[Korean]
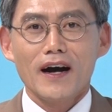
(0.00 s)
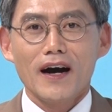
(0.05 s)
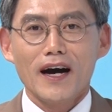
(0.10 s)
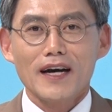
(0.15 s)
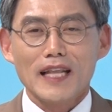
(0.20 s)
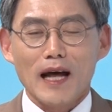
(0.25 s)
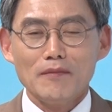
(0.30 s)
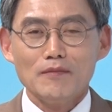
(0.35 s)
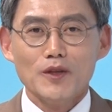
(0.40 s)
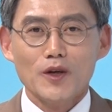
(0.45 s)

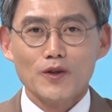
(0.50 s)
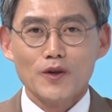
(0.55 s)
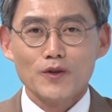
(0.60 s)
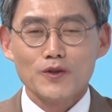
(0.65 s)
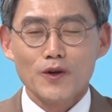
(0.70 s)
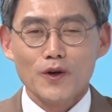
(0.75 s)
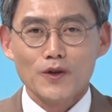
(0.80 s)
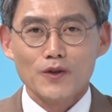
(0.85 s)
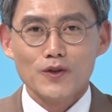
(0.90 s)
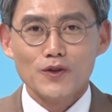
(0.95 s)
아,
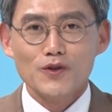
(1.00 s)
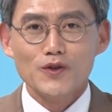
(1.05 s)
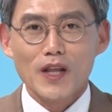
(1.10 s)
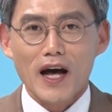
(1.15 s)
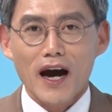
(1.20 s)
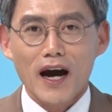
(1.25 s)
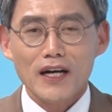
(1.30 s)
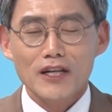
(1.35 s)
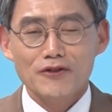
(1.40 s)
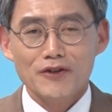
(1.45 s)
남녀노소
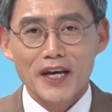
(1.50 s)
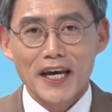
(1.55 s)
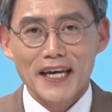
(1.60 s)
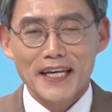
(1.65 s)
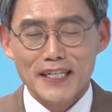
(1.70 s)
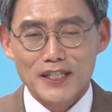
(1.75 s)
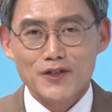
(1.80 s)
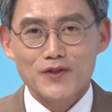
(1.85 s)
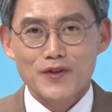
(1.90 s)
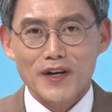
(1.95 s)
누구나 귀에
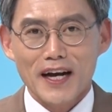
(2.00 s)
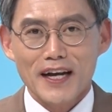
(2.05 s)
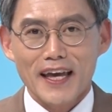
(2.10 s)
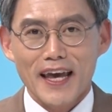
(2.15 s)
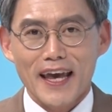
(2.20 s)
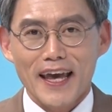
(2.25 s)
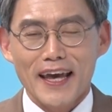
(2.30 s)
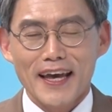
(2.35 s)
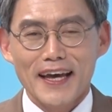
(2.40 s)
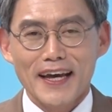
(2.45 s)

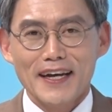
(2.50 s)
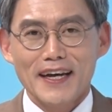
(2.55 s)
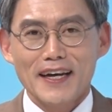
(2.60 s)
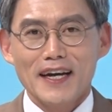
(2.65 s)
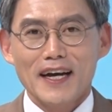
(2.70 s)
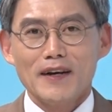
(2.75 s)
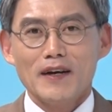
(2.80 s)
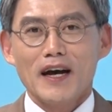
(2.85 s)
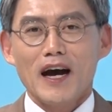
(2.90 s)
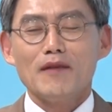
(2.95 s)
익숙하게
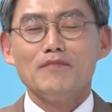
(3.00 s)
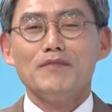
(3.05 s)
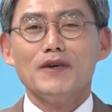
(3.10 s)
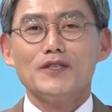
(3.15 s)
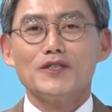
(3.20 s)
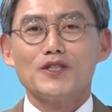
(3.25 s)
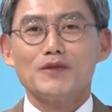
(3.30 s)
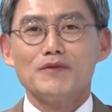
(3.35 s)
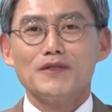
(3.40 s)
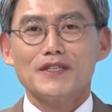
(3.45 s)
한
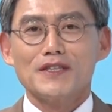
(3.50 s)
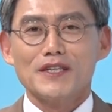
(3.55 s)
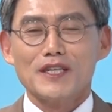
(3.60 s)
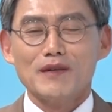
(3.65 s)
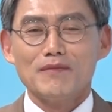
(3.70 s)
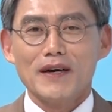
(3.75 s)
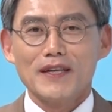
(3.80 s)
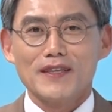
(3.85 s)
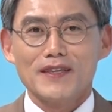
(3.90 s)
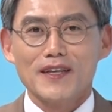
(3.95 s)
번쯤은
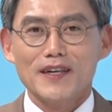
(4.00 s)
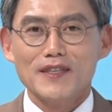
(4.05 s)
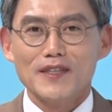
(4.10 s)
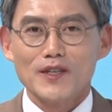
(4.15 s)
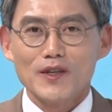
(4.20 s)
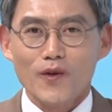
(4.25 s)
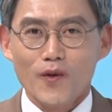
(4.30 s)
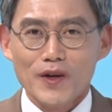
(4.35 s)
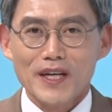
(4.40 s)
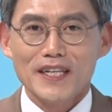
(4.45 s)

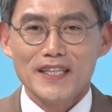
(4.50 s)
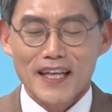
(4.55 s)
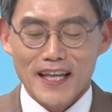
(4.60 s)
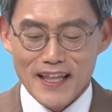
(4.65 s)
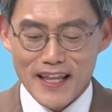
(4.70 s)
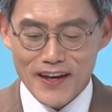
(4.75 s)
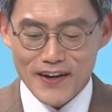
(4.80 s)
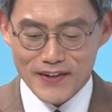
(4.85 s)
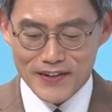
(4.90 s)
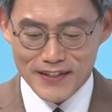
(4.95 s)
들어봤던 곡일
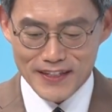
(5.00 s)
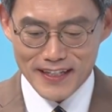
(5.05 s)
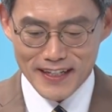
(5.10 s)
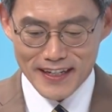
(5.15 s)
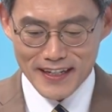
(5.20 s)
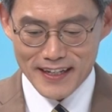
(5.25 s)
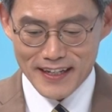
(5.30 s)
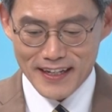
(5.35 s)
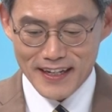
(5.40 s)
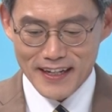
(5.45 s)
텐데요.
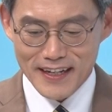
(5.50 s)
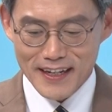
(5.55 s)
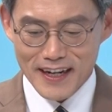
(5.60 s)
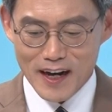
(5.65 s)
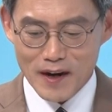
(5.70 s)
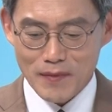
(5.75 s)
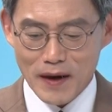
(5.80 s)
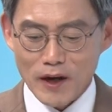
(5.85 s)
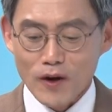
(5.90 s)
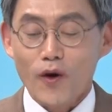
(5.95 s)

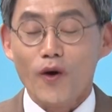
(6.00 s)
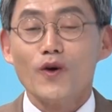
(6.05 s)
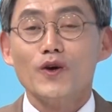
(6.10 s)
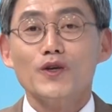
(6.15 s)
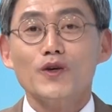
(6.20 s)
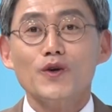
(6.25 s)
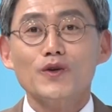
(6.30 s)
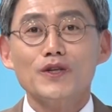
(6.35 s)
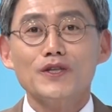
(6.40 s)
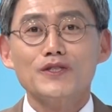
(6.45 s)
아, 바로
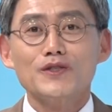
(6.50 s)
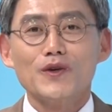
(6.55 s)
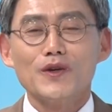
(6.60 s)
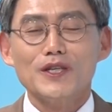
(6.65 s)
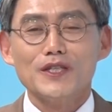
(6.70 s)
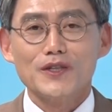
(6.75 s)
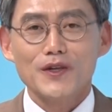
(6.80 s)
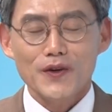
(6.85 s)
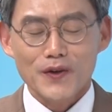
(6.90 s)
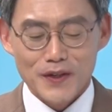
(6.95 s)

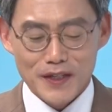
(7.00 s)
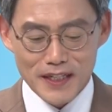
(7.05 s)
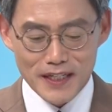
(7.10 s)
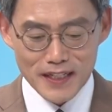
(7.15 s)
요들송이죠.